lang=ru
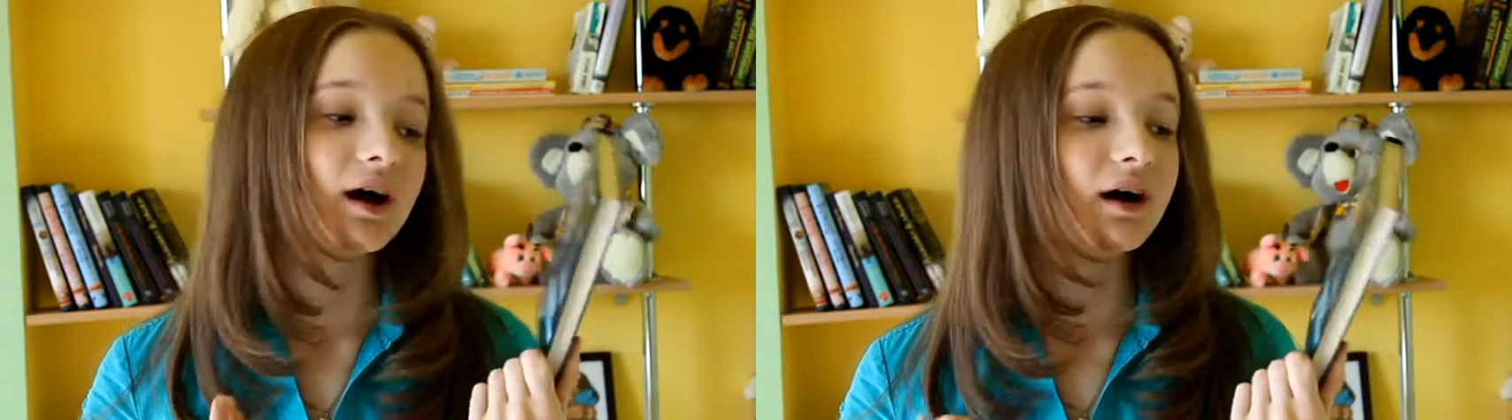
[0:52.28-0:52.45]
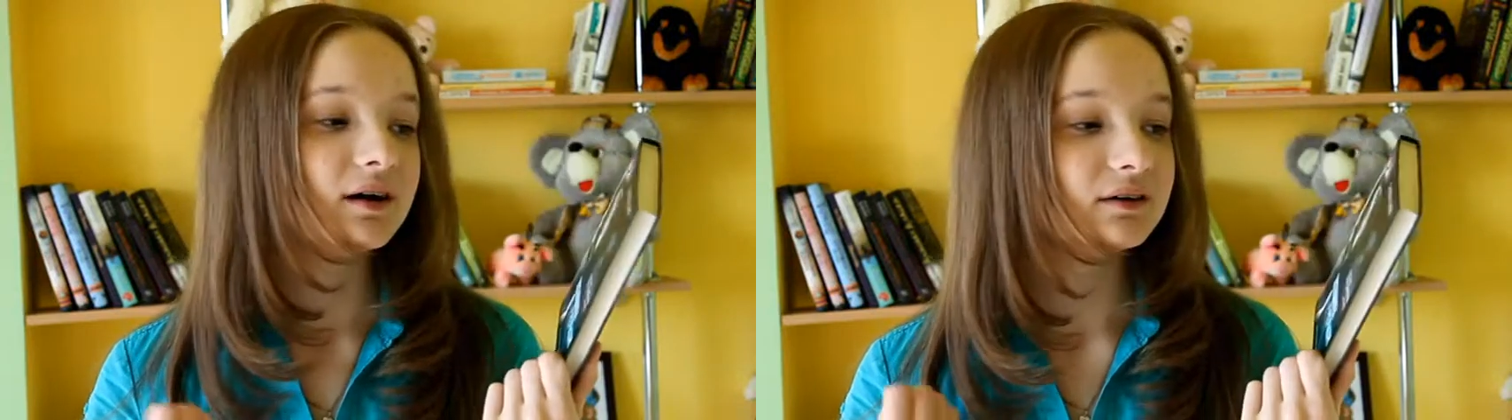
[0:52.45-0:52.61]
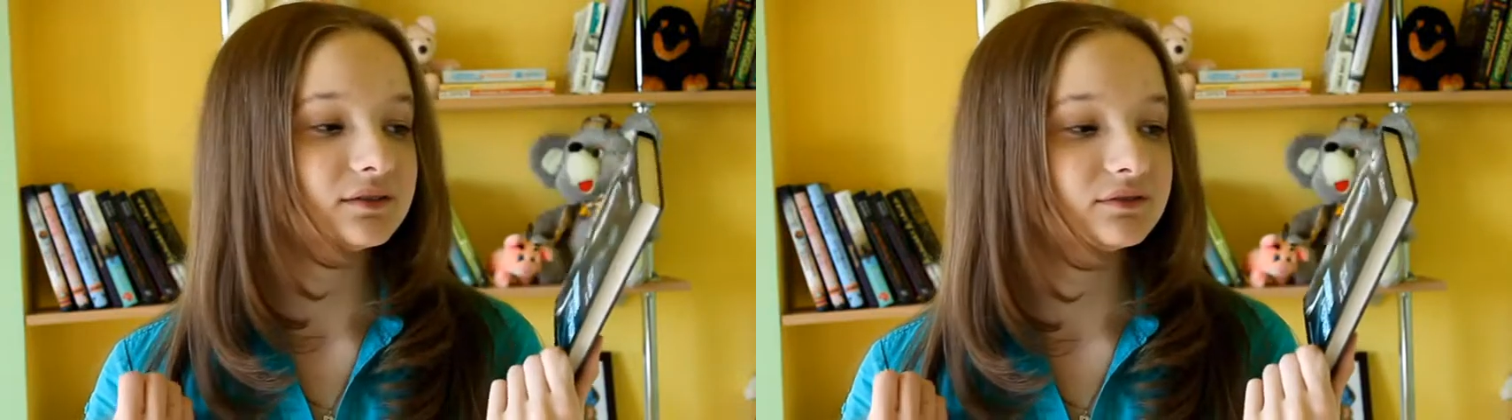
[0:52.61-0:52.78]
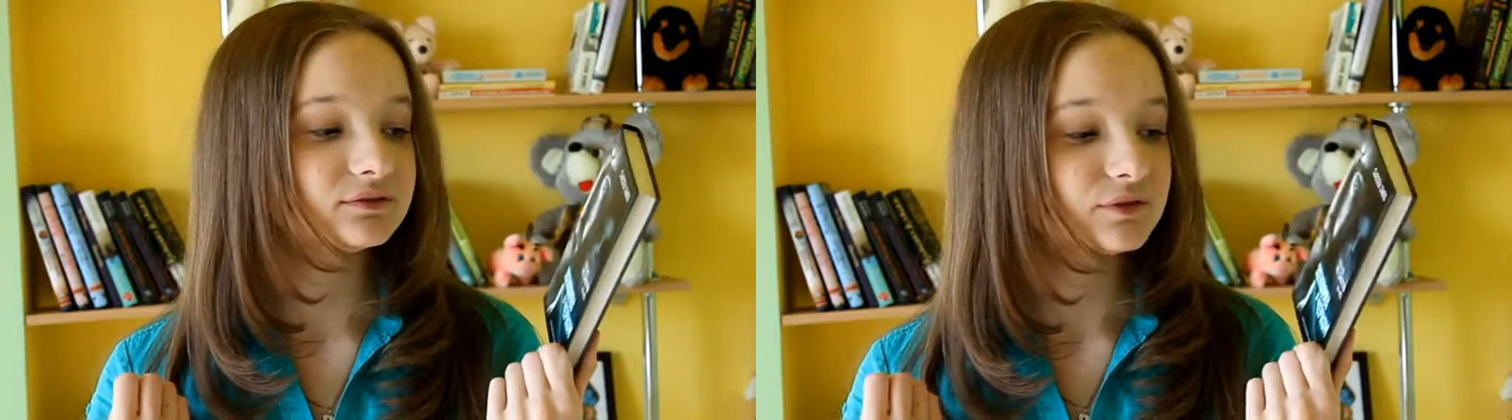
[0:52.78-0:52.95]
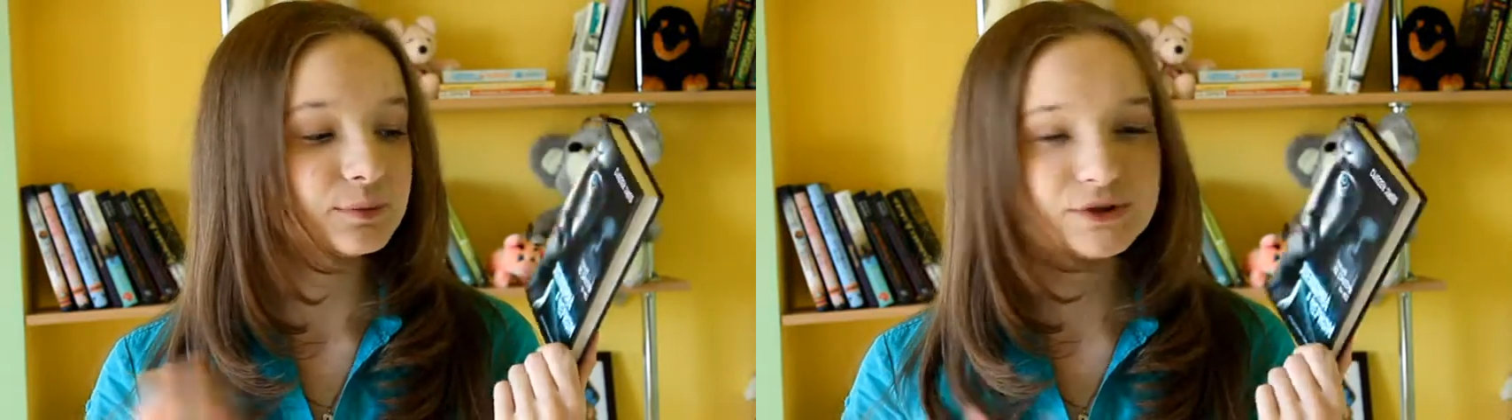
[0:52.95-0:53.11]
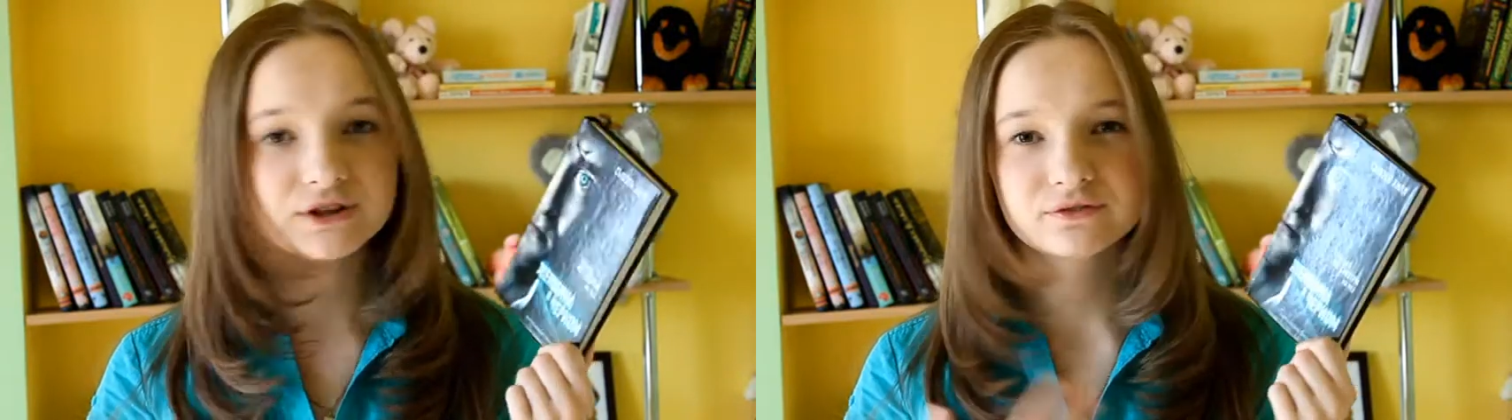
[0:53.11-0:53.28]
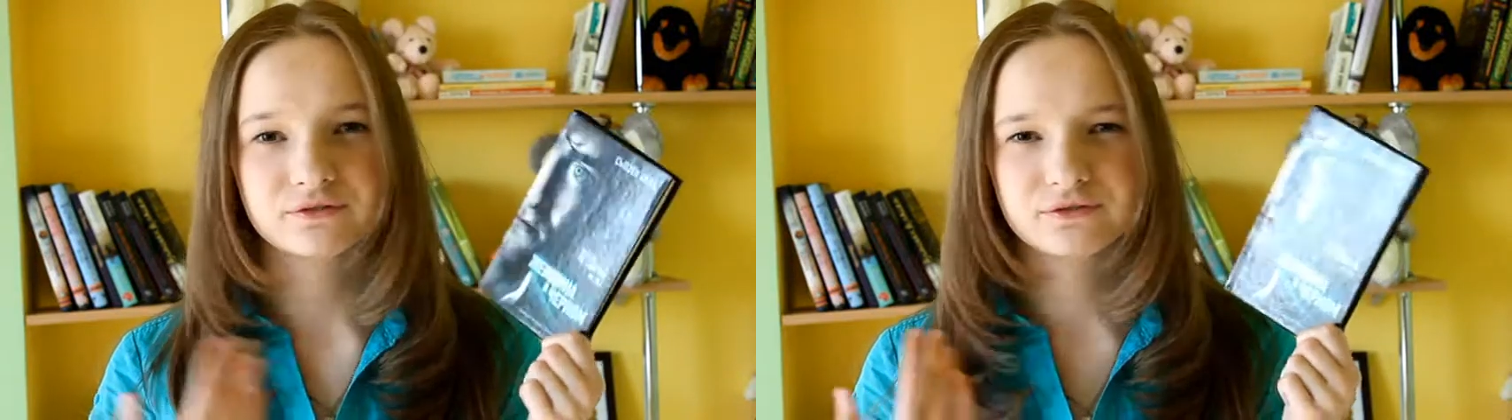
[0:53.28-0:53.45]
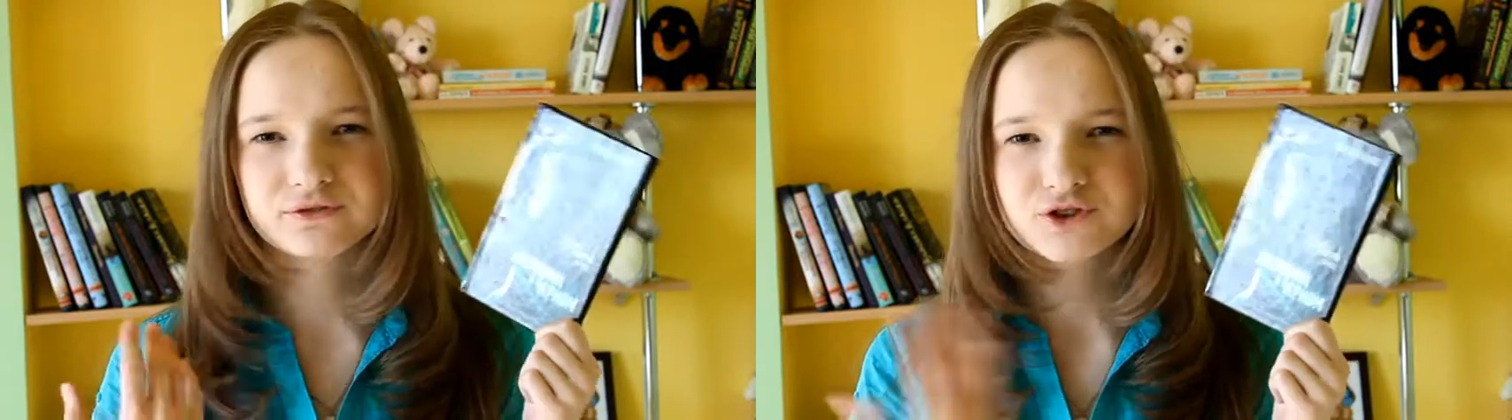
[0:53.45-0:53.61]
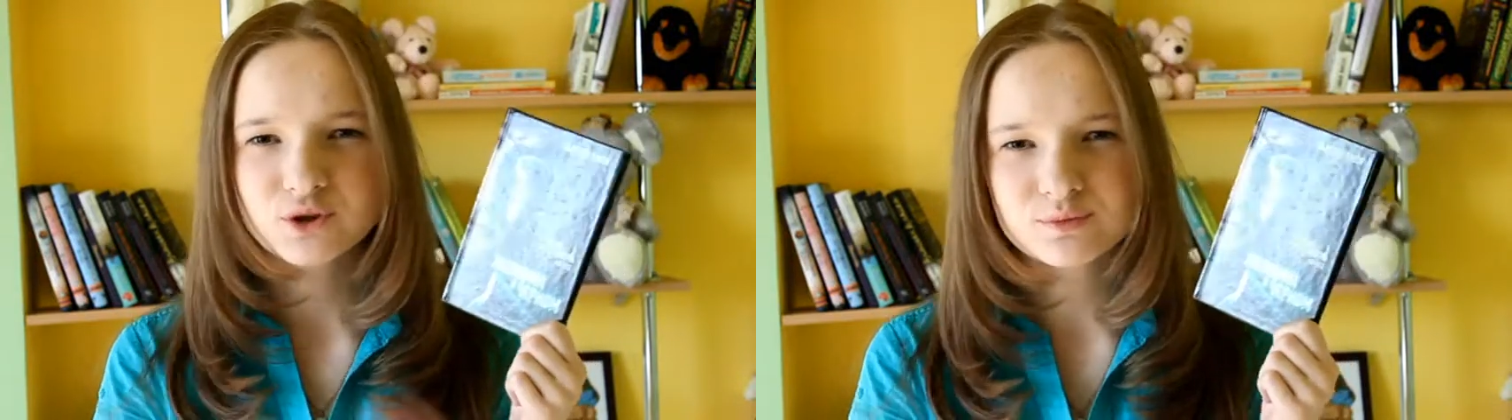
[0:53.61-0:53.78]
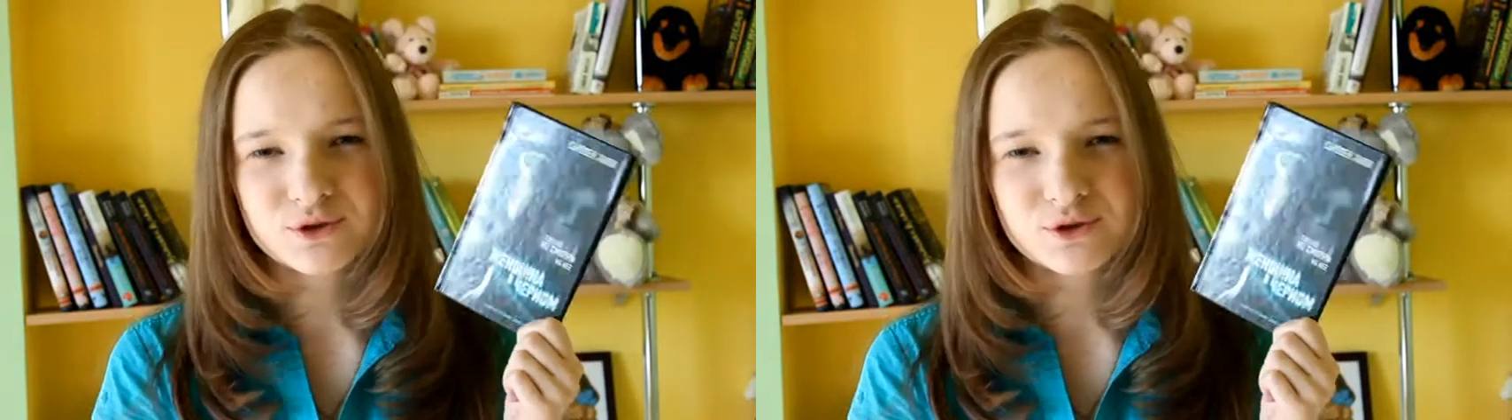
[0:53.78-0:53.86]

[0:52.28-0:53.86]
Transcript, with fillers: А, вообще, в чем